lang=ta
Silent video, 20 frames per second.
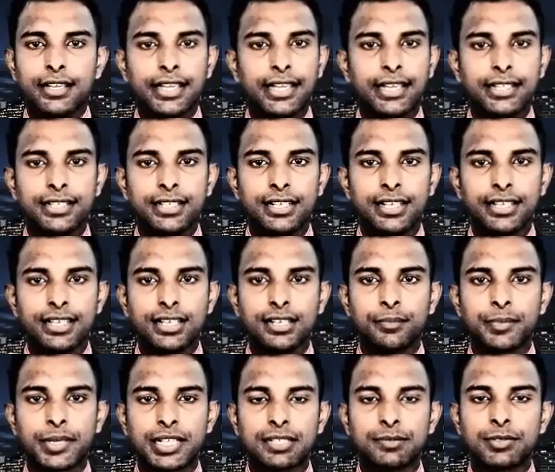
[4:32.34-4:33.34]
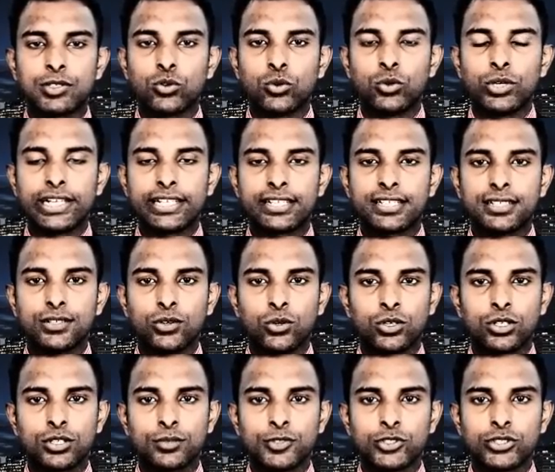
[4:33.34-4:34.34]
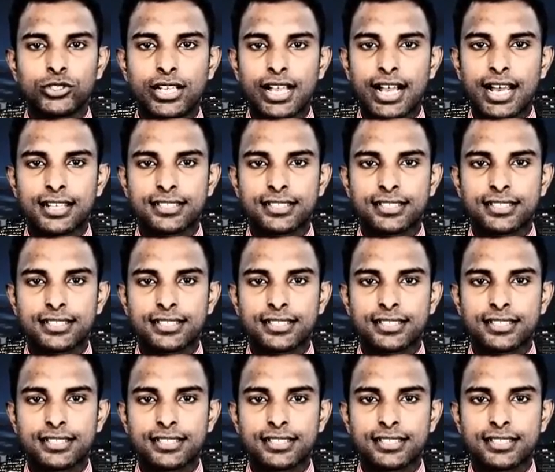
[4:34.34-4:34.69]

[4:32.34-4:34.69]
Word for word: இந்நிலையில் பிரதமர் உள்ளிட்ட ஒட்டுமொத்த